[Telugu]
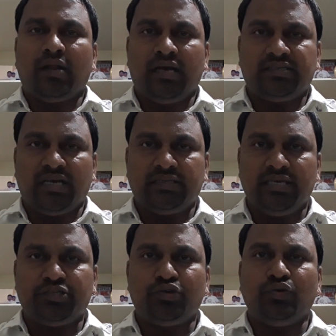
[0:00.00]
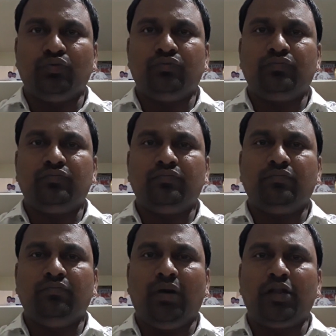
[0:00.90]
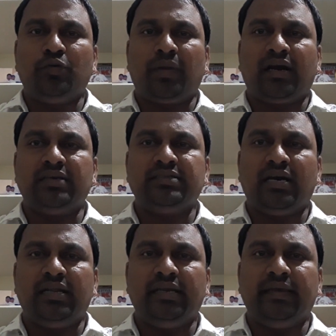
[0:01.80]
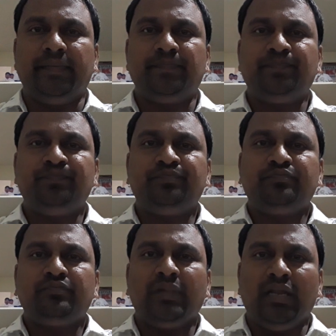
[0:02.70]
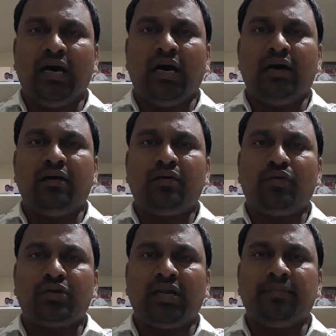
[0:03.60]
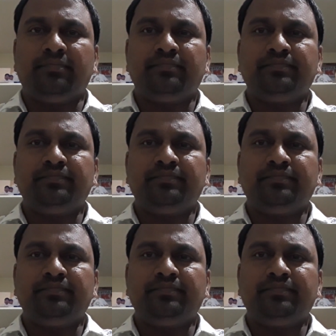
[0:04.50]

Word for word: రాష్ట్ర అధ్యక్షుడు భానుప్రకాష్ గారిని ఇలా కొట్టడం